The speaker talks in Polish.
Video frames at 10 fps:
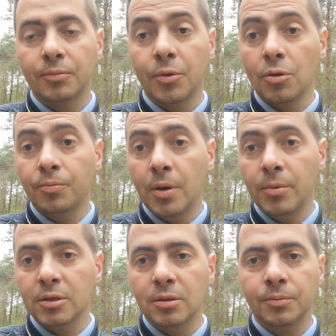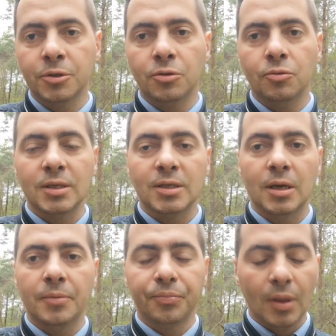Bożą pomoc, Bożą
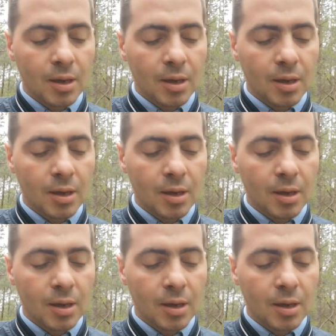łaskę.